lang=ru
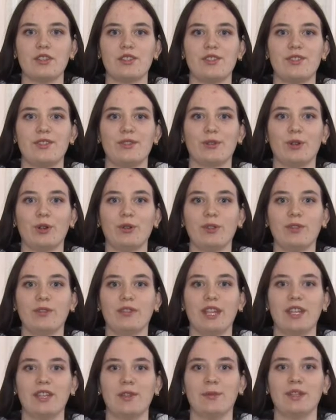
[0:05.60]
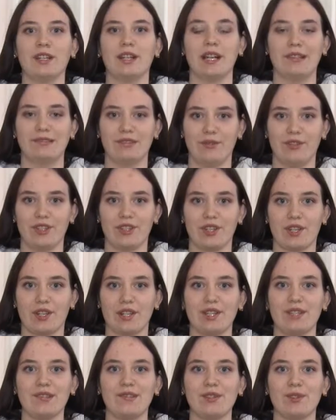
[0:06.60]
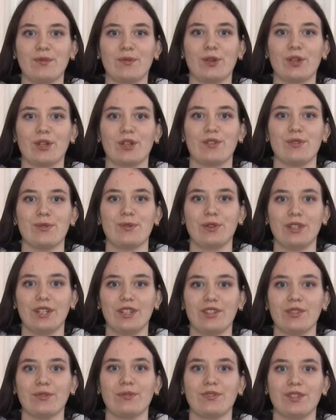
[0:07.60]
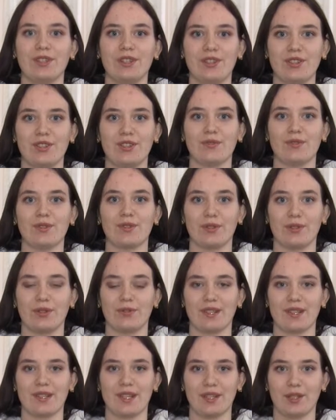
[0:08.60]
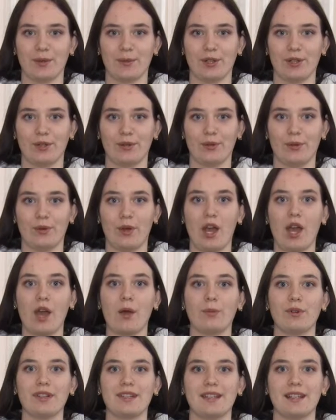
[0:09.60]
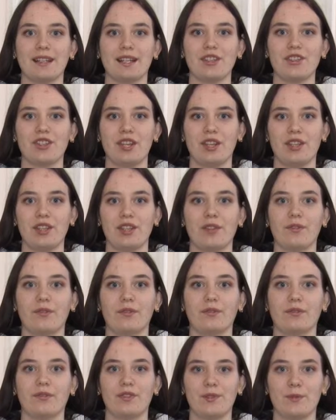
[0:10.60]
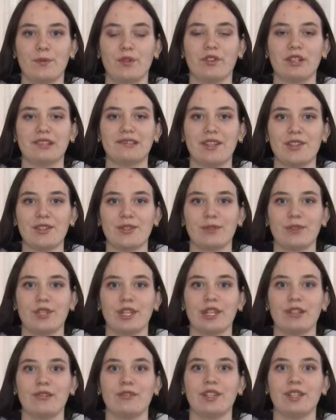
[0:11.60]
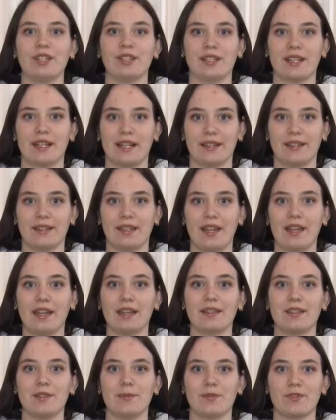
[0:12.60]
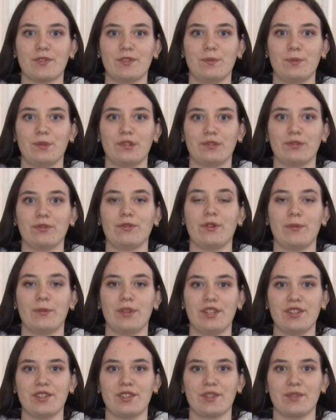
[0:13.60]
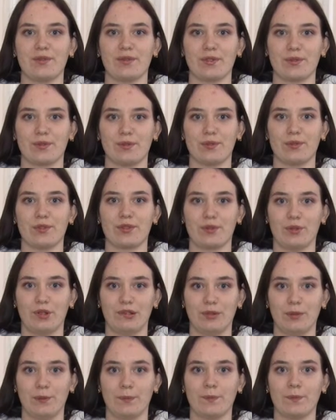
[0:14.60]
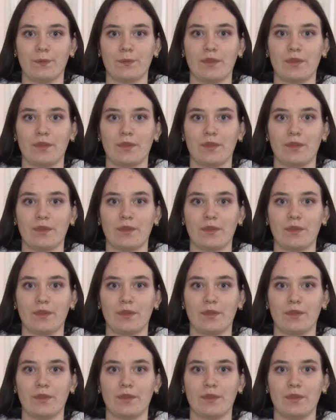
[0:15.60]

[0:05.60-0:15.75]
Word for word: Чистяков Евгений Михайлович родился в городе Угличе в 1920 году. После окончания восьмого класса уехал в Ленинград, где поступил в фабрично-заводскую школу.